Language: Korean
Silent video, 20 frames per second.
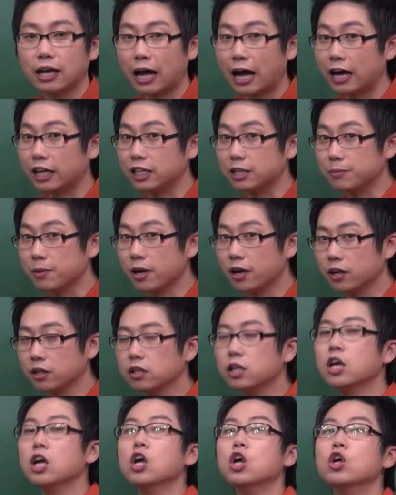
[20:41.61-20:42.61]

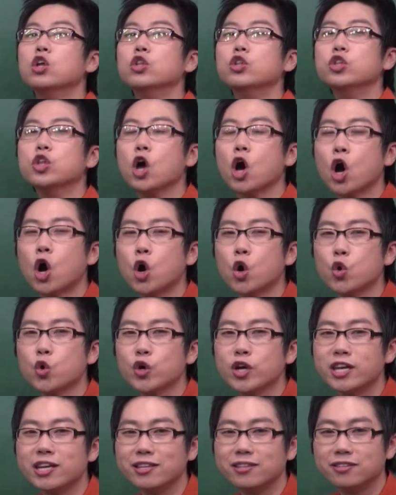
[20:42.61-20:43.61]
아니면 No,
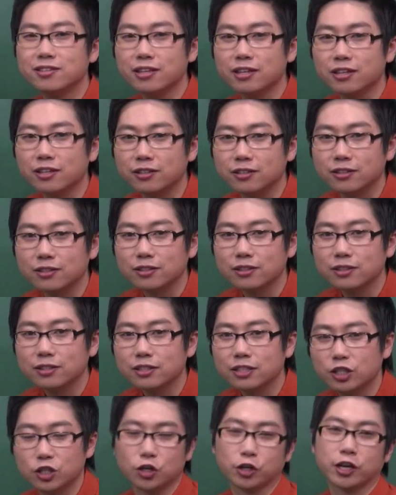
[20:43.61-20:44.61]
he didn't.
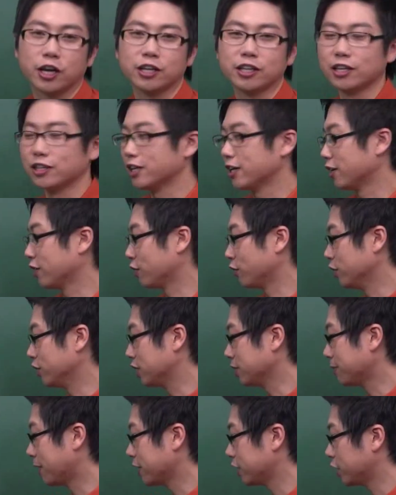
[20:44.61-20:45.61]
이렇게 된다는 거
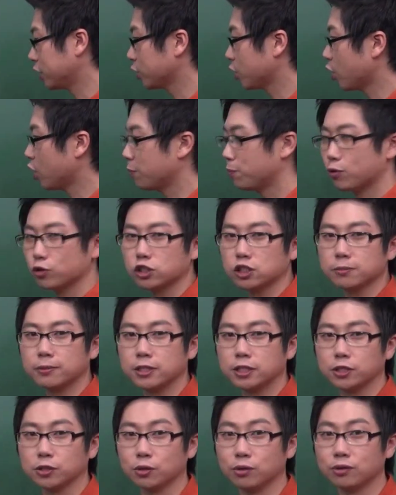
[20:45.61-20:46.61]
잊지 마시고
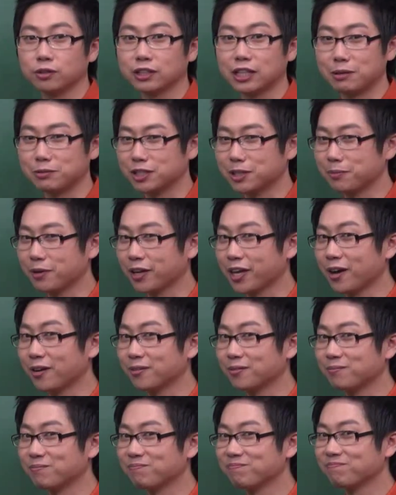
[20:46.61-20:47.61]
복습하시고 다음 시간에 뵐게요.
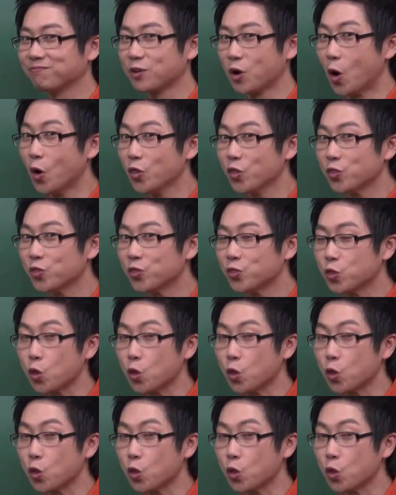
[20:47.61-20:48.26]
혼!